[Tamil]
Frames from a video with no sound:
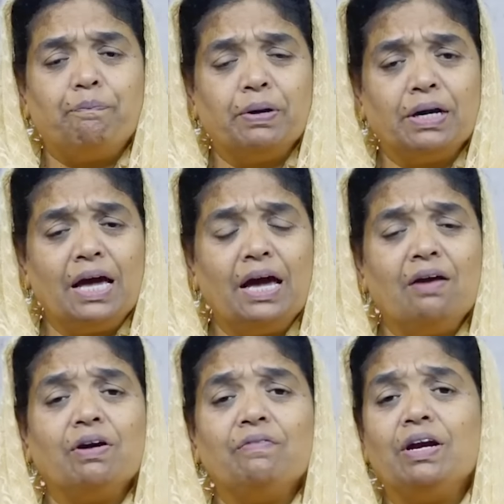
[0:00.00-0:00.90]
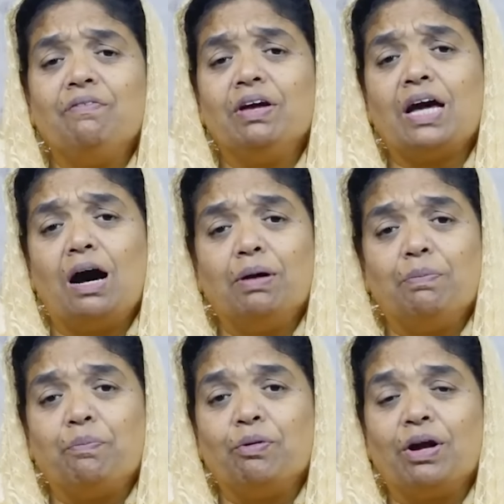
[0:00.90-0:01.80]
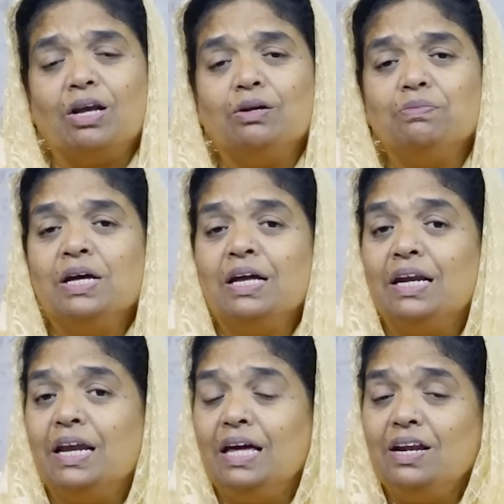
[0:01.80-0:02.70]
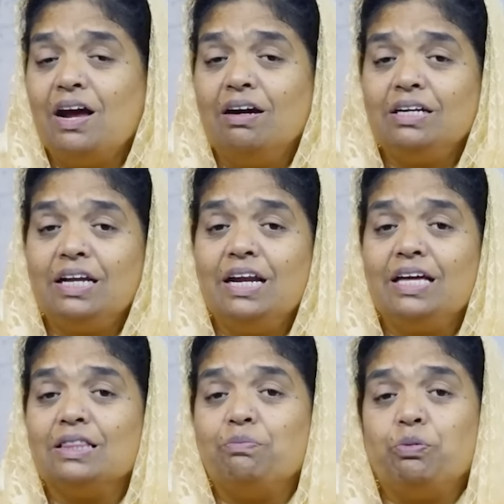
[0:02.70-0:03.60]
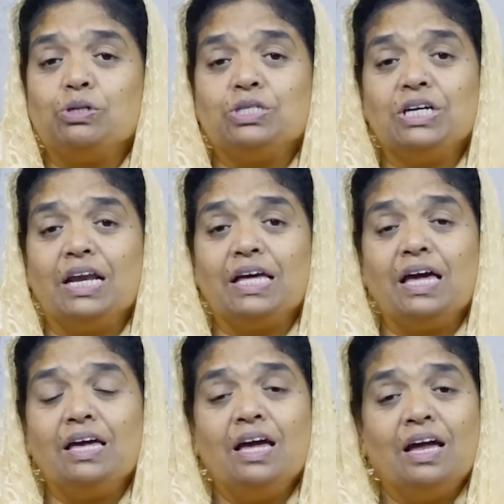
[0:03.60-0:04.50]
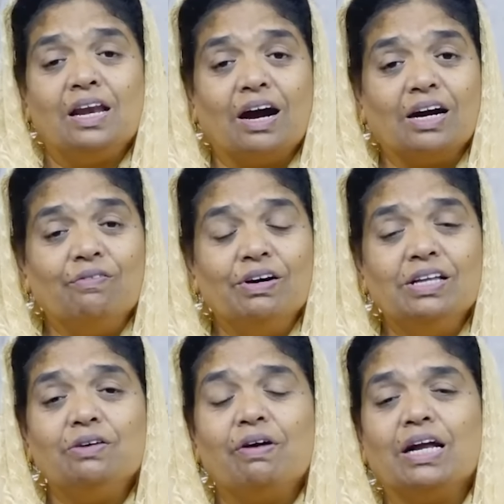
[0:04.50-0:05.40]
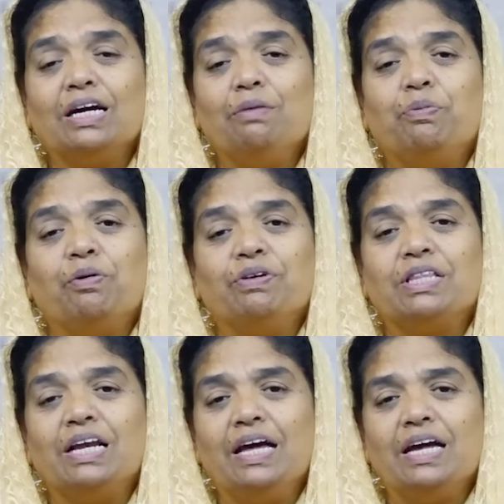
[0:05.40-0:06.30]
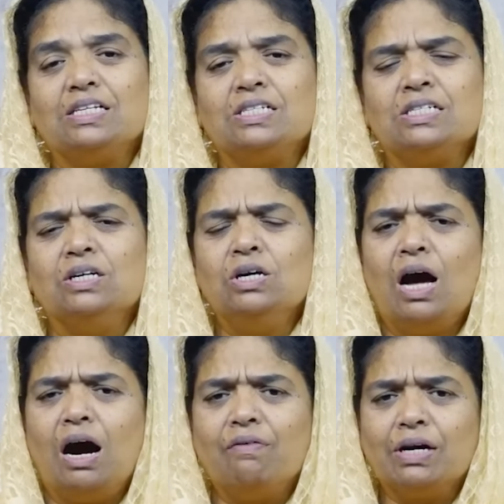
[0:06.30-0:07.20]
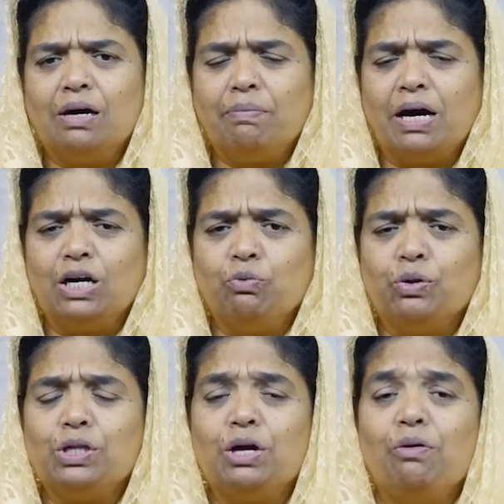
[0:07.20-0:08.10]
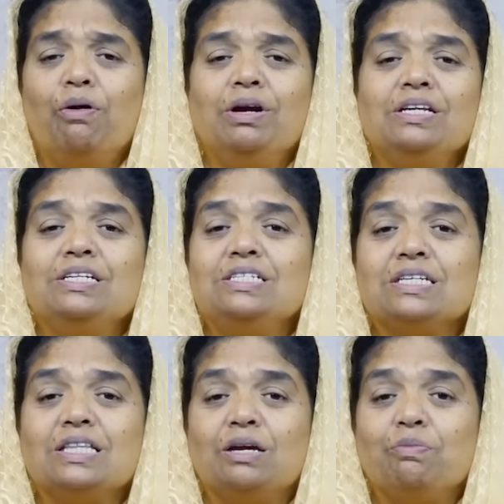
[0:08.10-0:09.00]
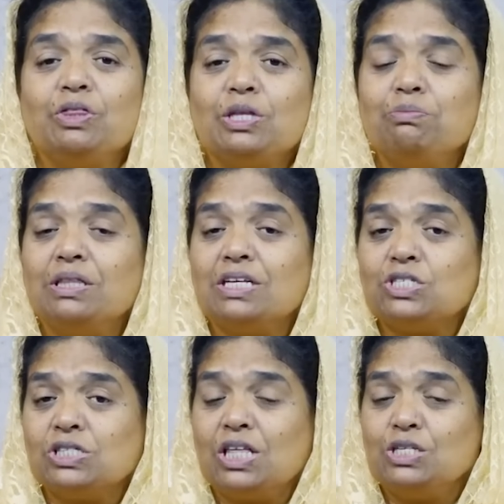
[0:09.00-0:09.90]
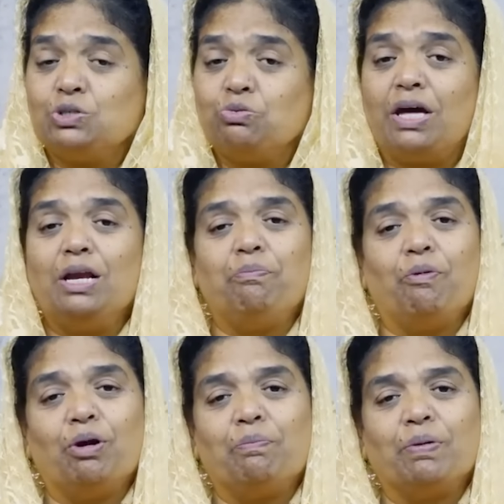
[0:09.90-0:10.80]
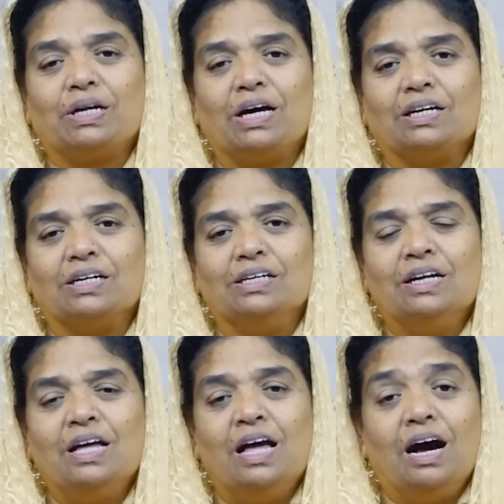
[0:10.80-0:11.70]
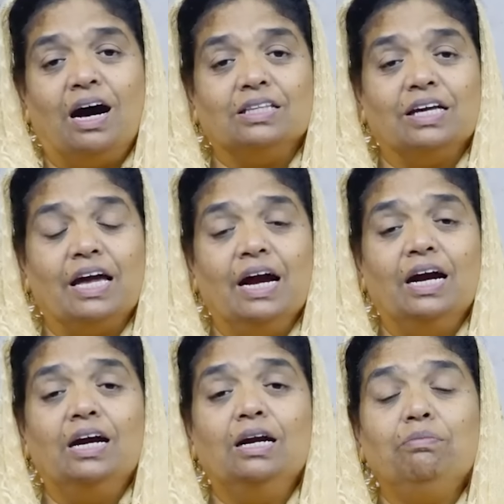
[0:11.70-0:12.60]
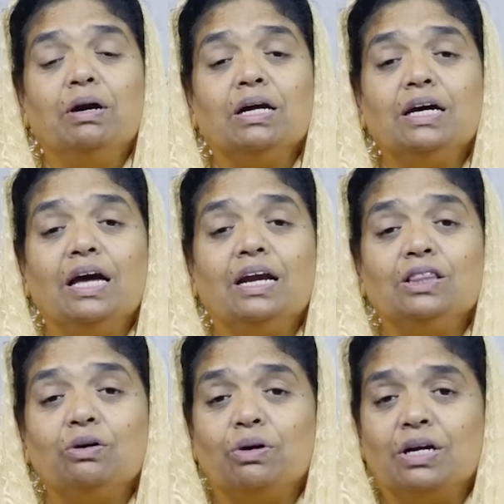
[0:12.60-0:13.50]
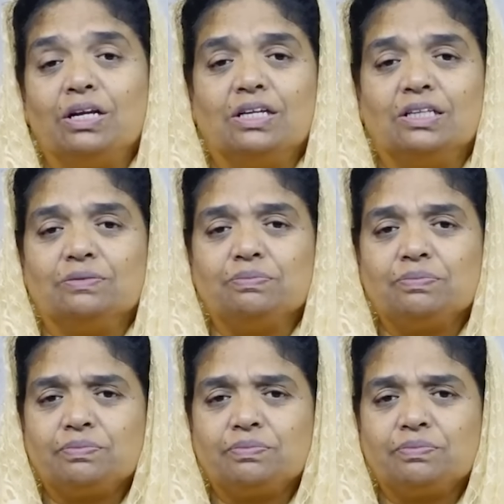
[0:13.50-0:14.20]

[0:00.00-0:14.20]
அப்படியே அவர் விடுவிக்காமல் போனாலும் நீர் நாட்டின இந்த பொற்சிலையை நாங்கள் விழுந்து வணங்கப் போவதில்லை என்று அவர்கள் மன உறுதியோடு நின்றது நிமித்தம் அந்த தீச்சூலையில் போடப்பட்டார்கள் அது ஏழு மடங்கு எரிந்து கொண்டிருந்தது